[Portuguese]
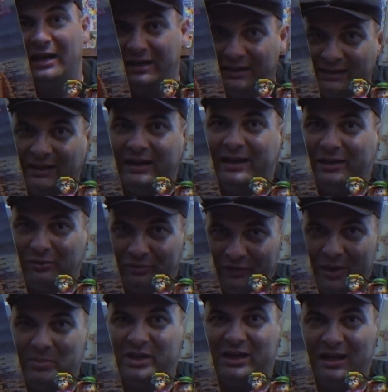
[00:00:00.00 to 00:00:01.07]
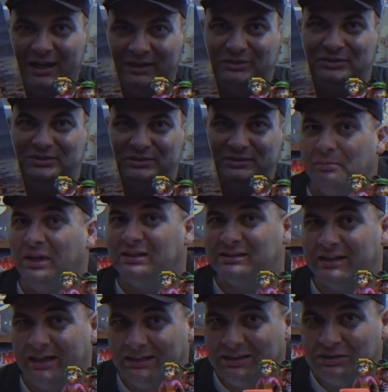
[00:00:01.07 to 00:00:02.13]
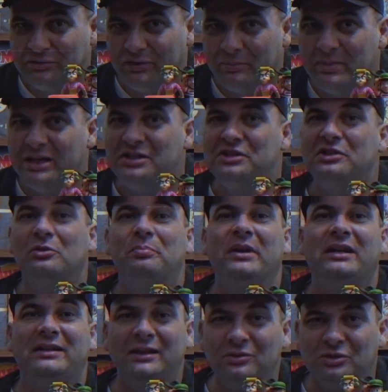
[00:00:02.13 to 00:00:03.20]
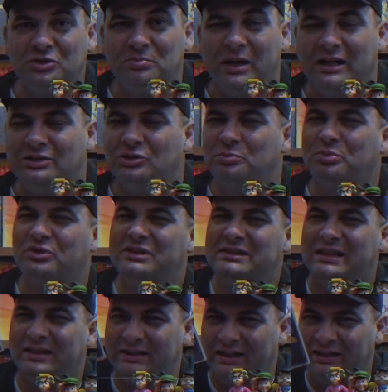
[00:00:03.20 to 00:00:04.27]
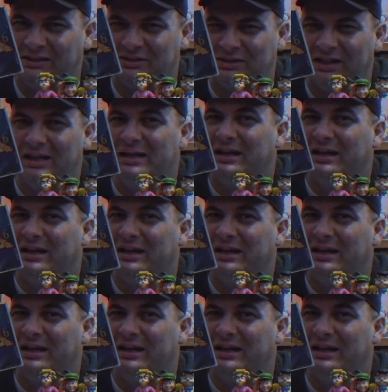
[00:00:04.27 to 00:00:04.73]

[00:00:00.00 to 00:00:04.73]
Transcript: ainda eram fabricados, mas gradativamente iam perdendo espaço para os CDs,